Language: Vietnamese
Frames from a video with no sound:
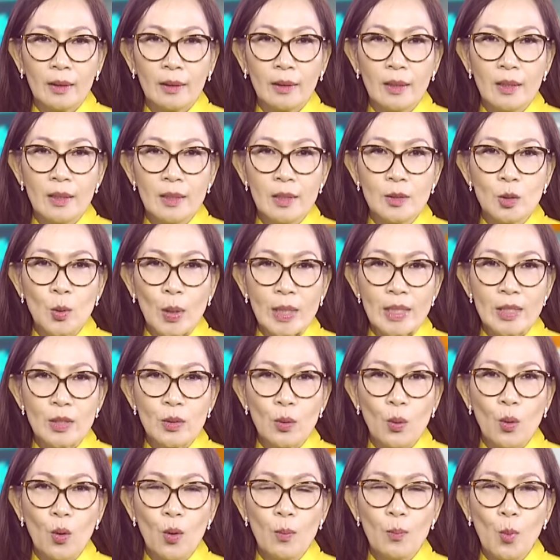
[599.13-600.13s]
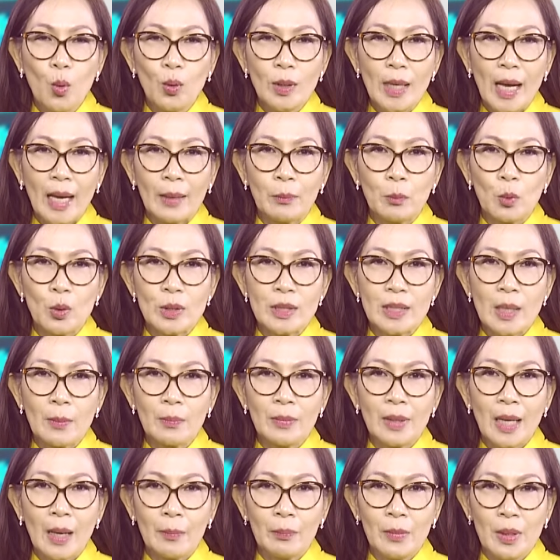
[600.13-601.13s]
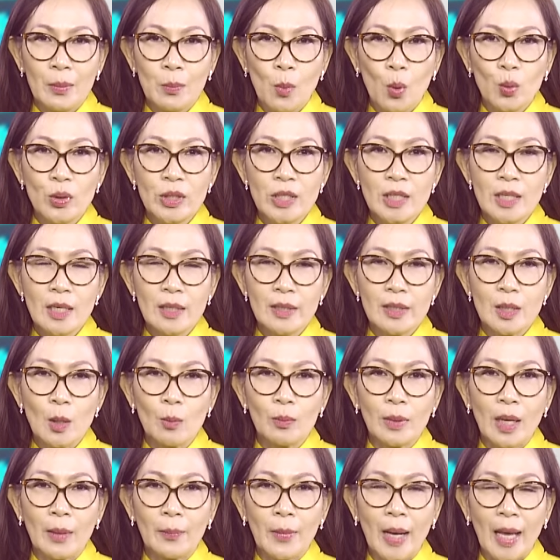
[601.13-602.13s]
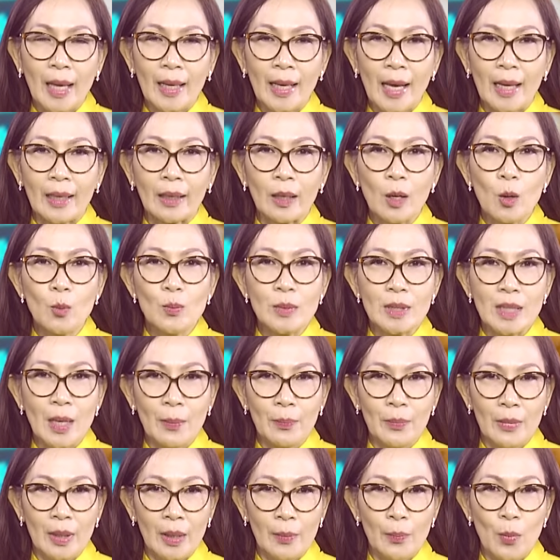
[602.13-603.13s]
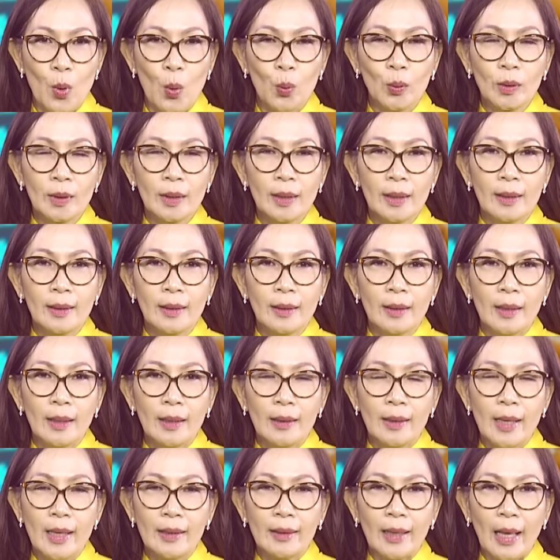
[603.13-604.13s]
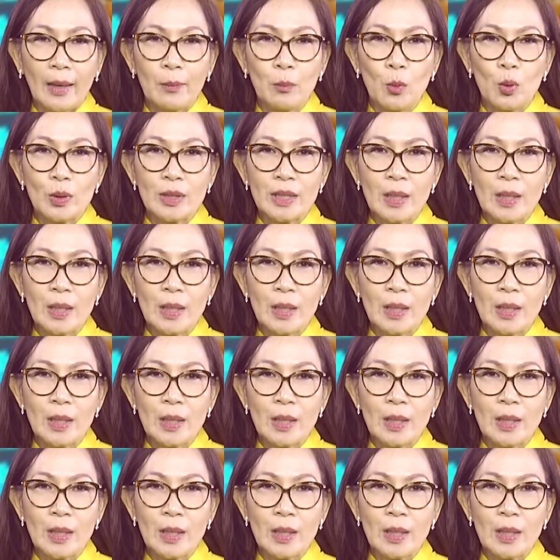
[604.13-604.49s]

từ doanh số 4.154 chiếc trong năm 2014 lên thành